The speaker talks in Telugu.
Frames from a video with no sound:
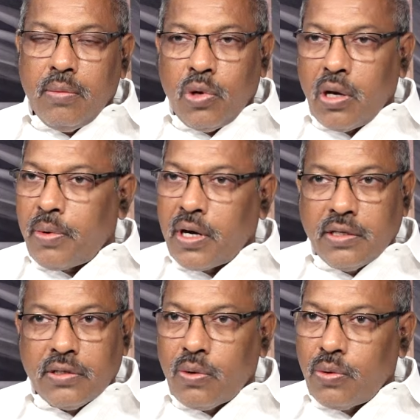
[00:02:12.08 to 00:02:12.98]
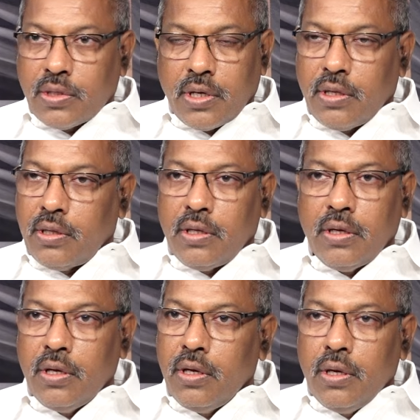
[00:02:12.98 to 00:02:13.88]
మన ప్రకటించడం కూడా జరిగింది
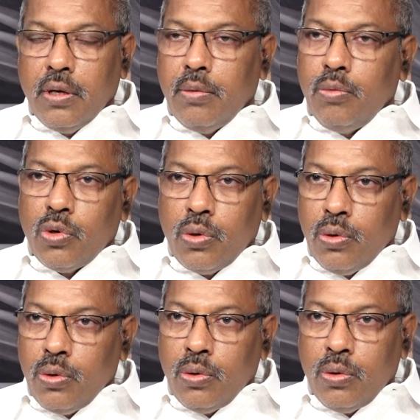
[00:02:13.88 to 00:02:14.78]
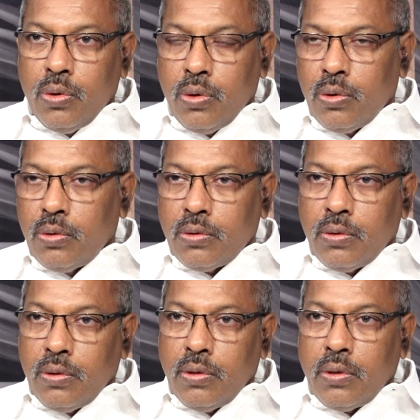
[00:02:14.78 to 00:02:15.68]
ముగ్గురు
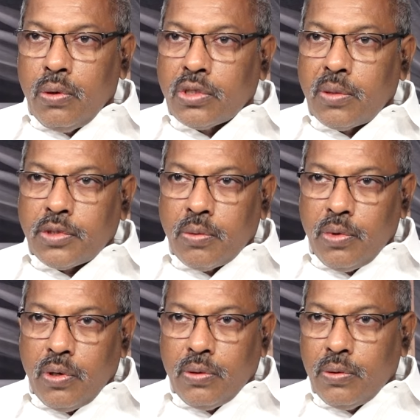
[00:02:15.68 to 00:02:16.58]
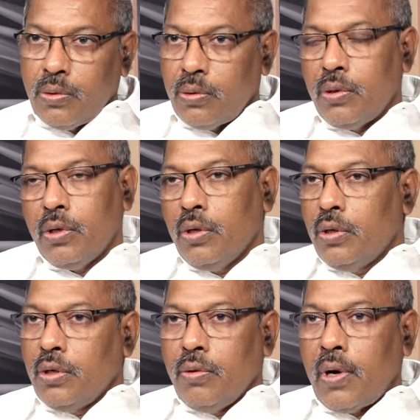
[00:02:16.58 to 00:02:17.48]
లోక్సభ సభ్యులు
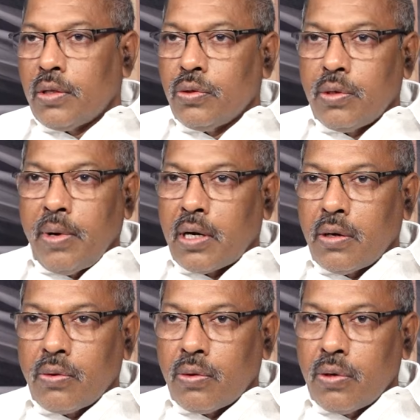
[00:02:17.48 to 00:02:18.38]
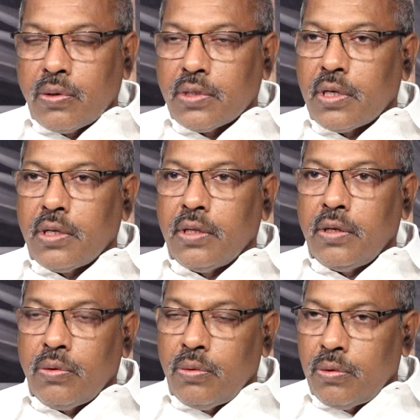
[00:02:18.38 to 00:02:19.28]
వాళ్ళతోటి మాట్లాడుకోవడం కూడా జరిగింది
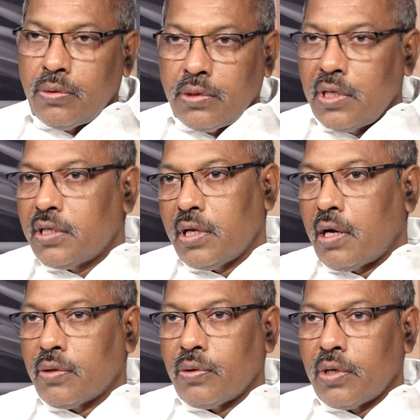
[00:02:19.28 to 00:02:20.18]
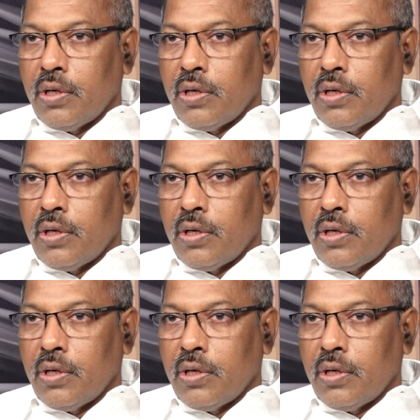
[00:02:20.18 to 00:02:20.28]
hmm. ఎవరు జనసేనలతో